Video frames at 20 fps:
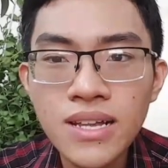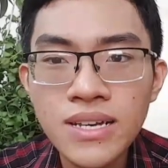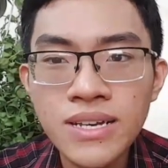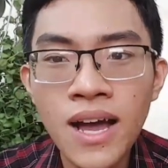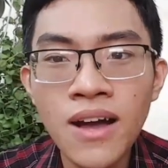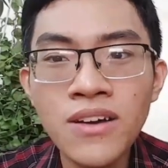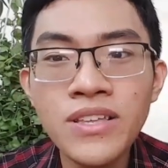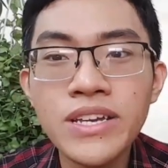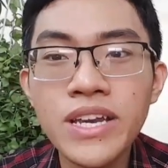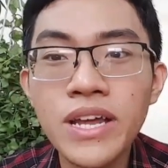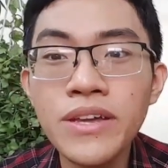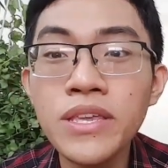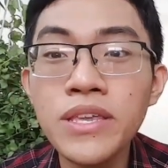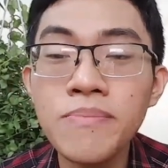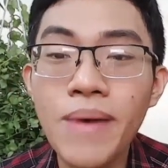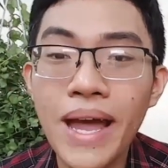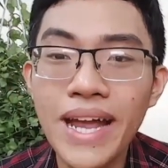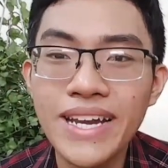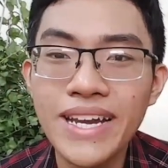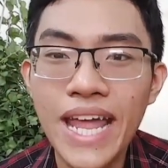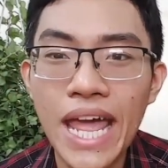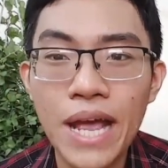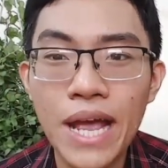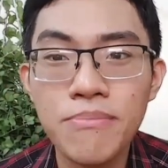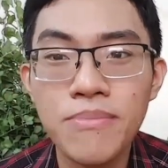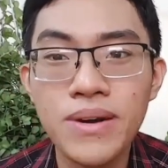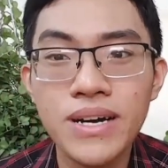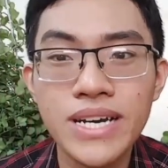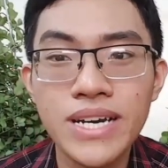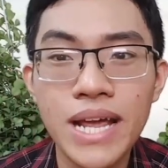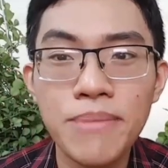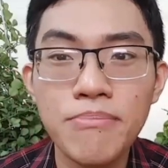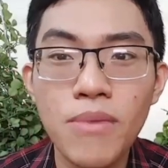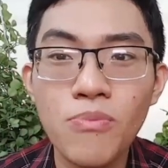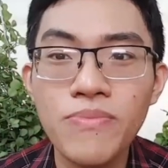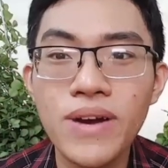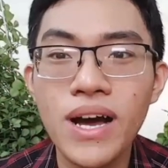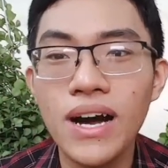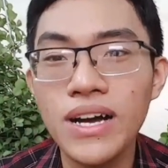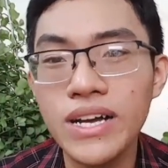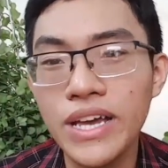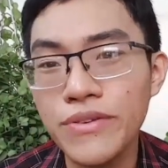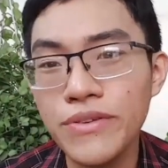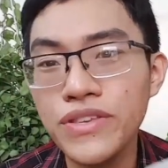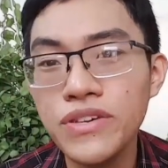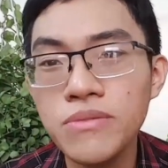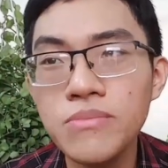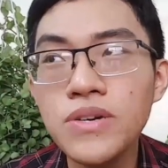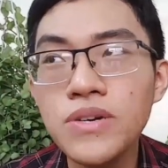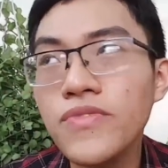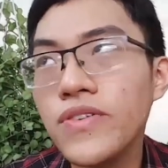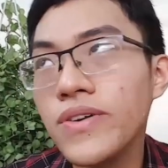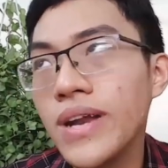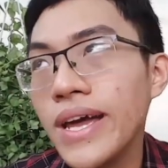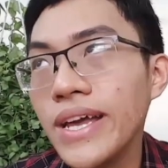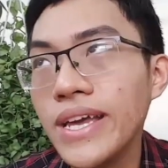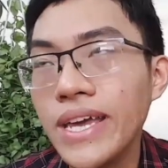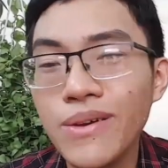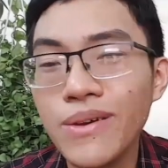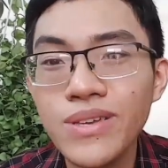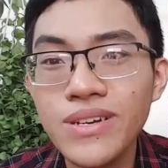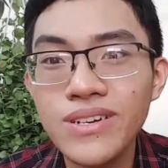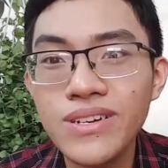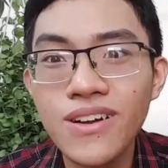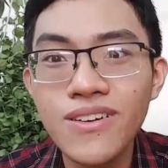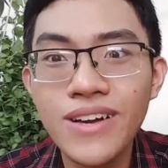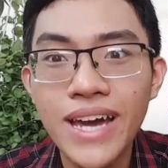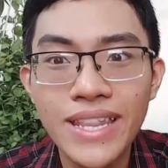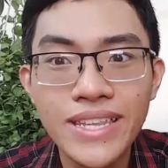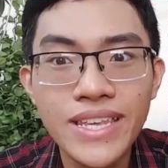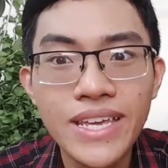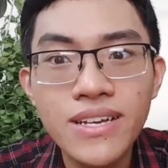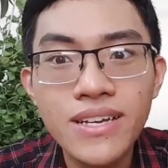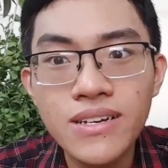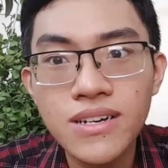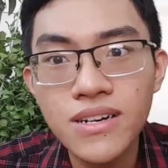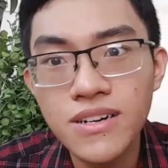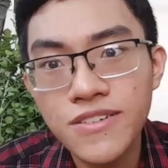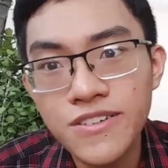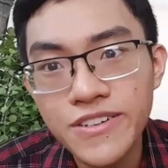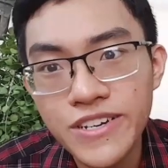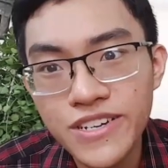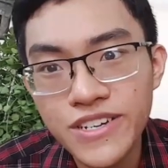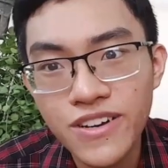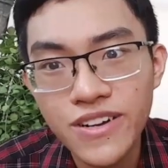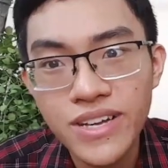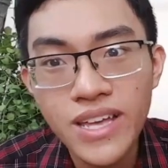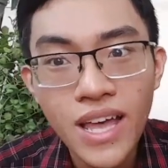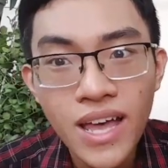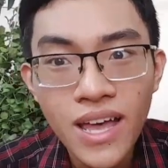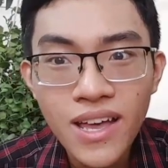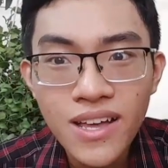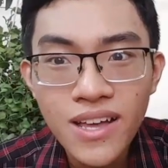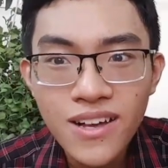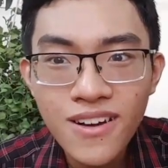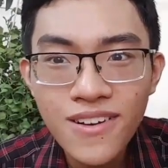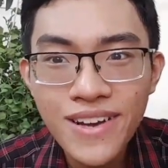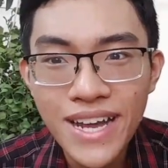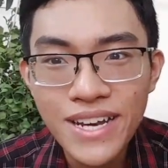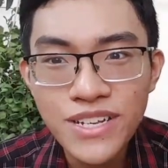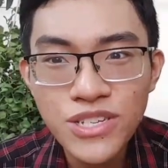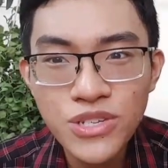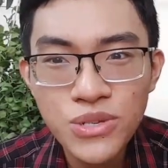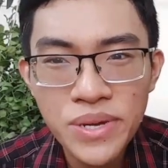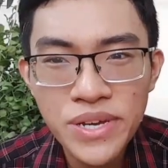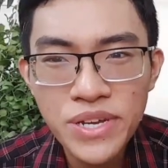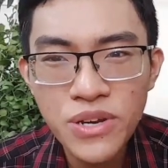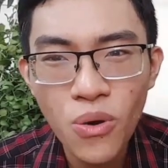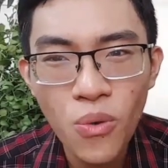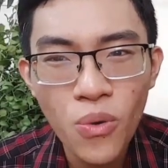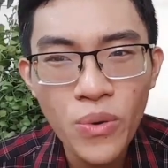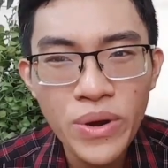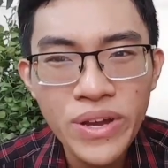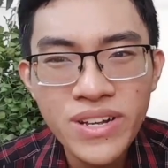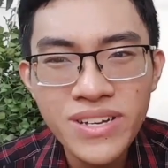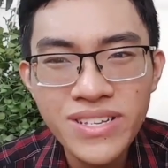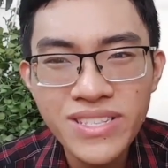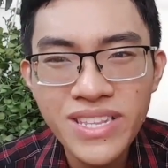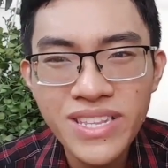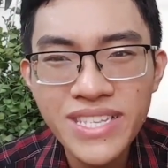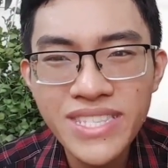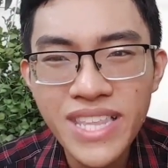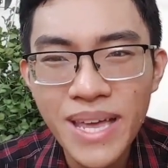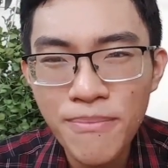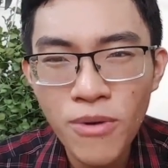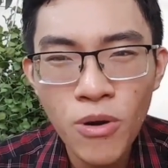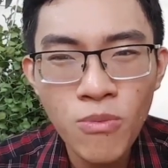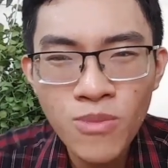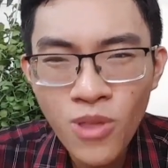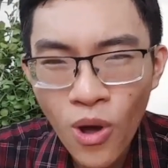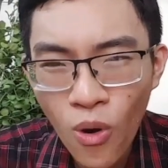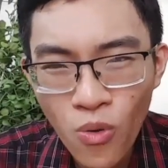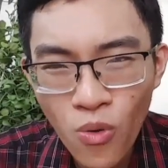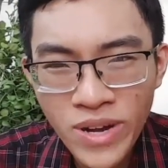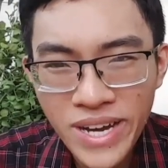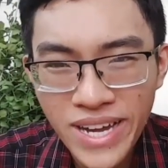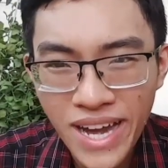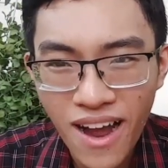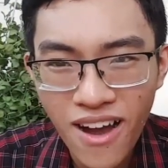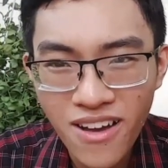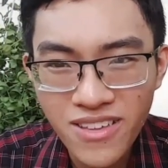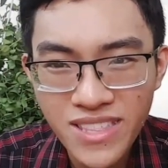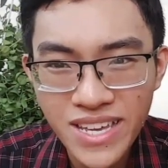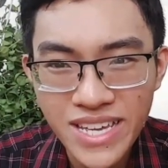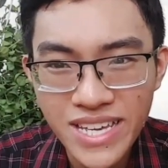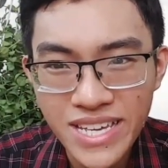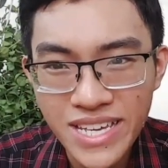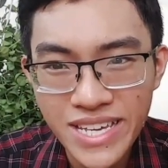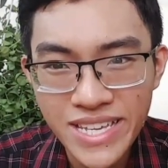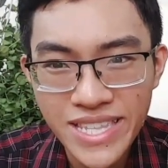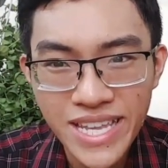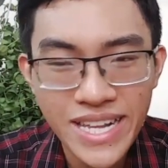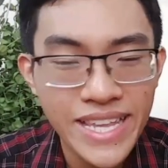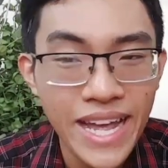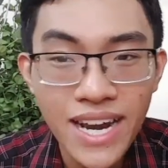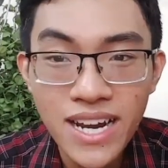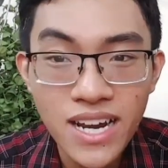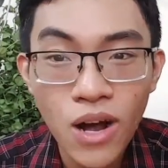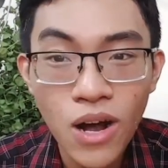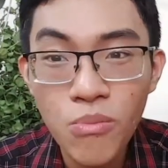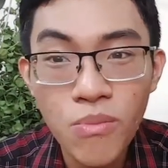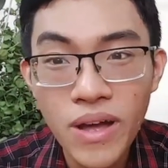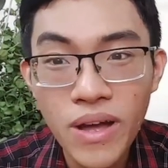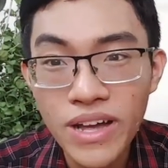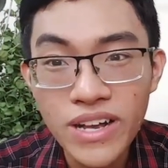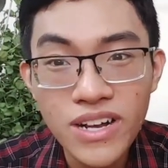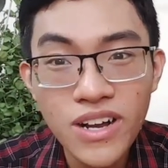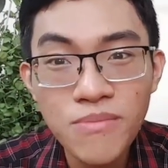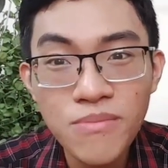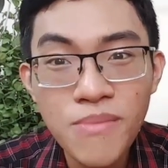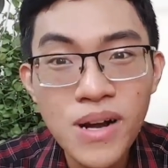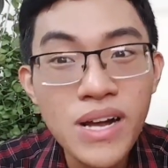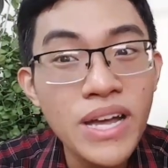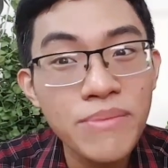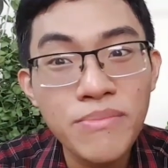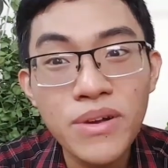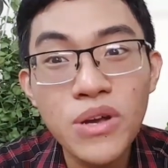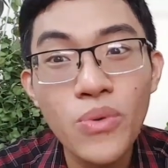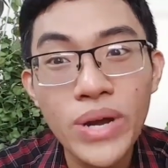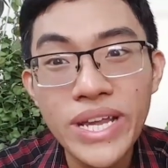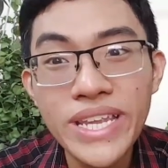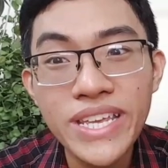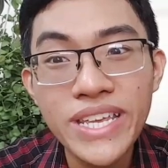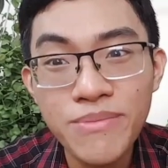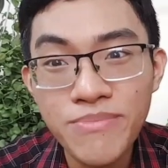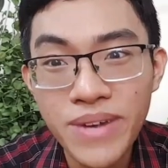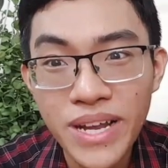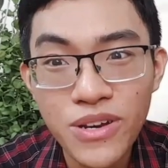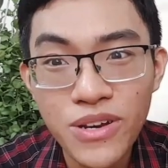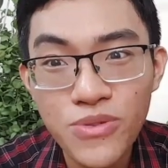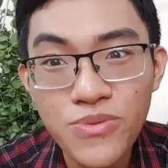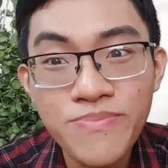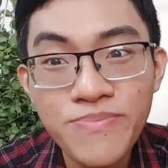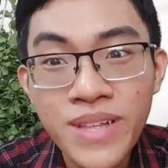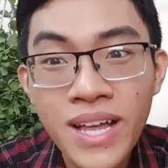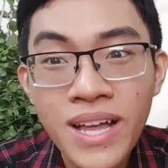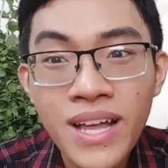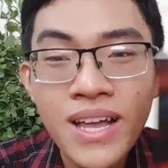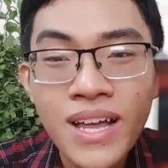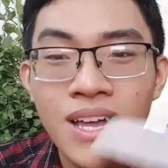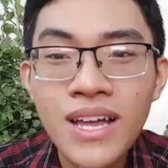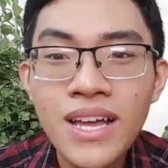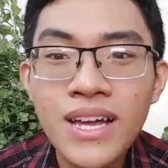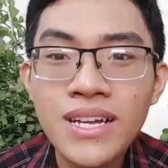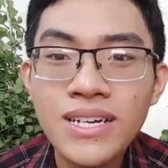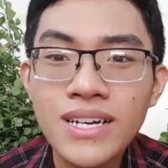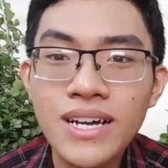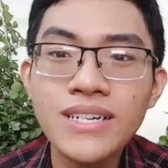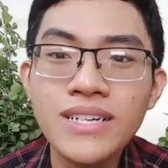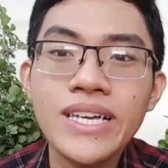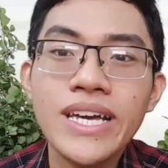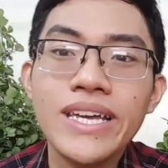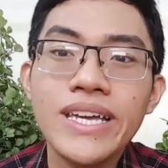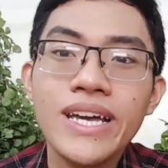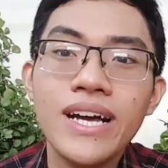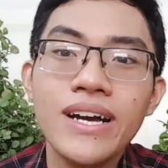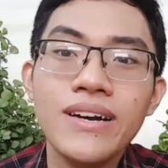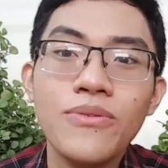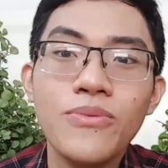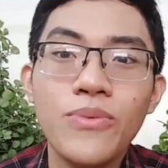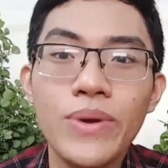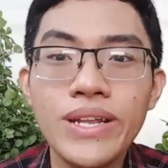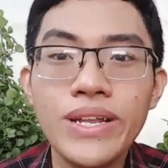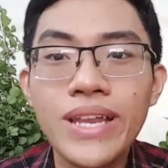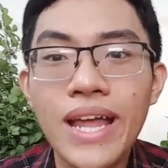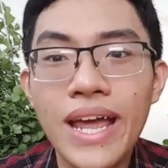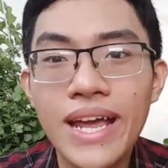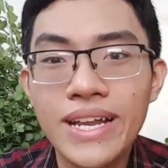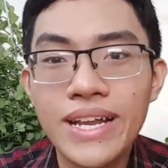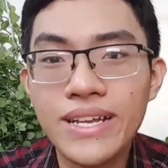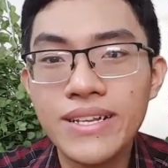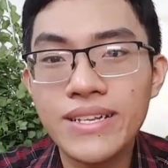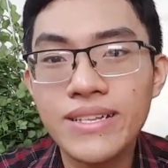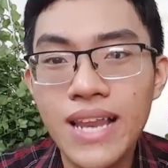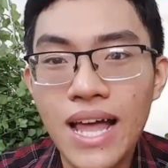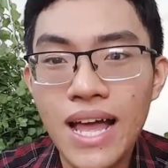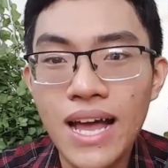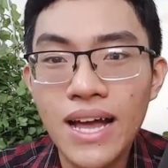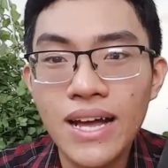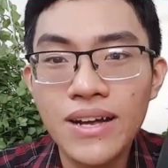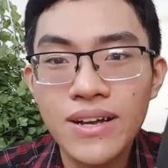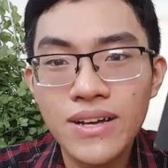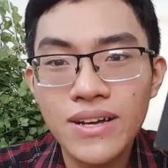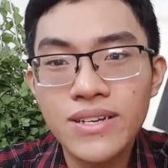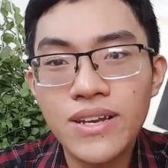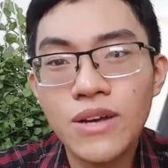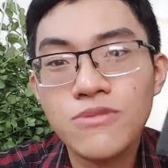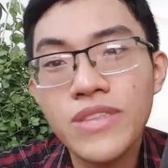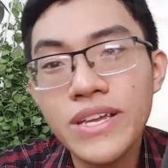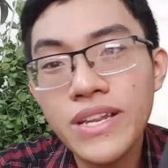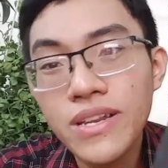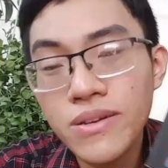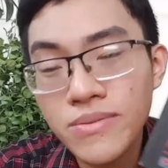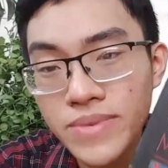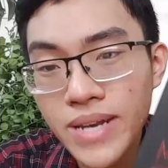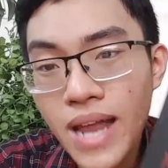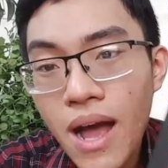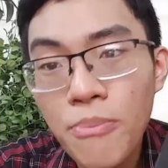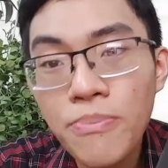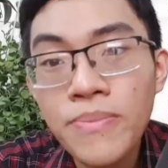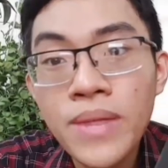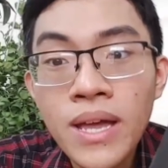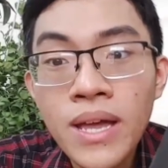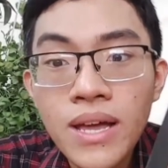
đó thì nếu như bạn nào mà đang mong đợi kiểu như bước vô đây kiểu như có cảnh giết người rồi có cảnh truy đuổi này, đi tìm hung thủ này nọ thì chắc chắn là không hề có bất kỳ một quyển gì trong đây luôn đó thì uh, à, quyển này là uh, đầu tiên là mình đọc